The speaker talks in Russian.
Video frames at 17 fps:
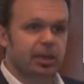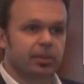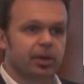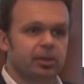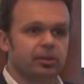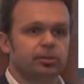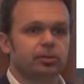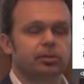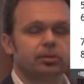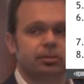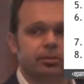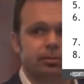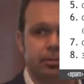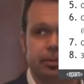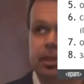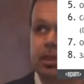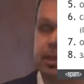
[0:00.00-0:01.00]
команду.
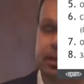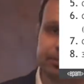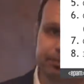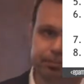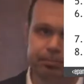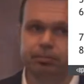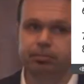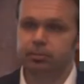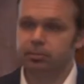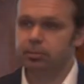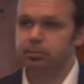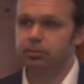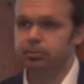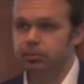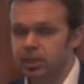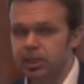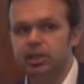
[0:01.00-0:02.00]
А,
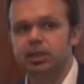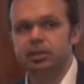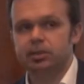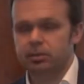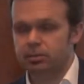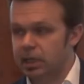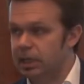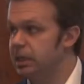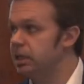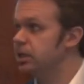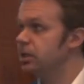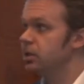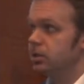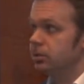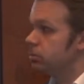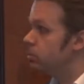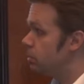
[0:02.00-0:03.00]
мы,
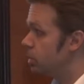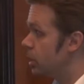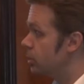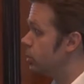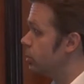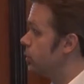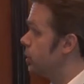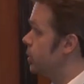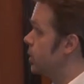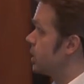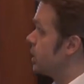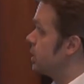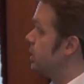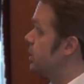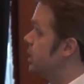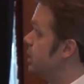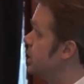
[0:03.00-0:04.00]
коллеги, готовы вам
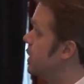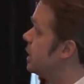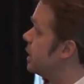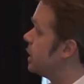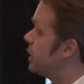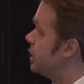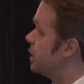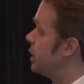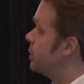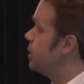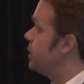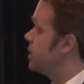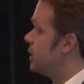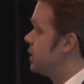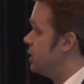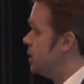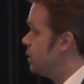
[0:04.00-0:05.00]
рассказать отдельно. Там
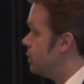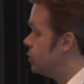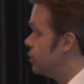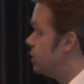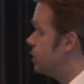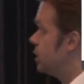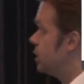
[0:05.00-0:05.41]
есть отдельные очень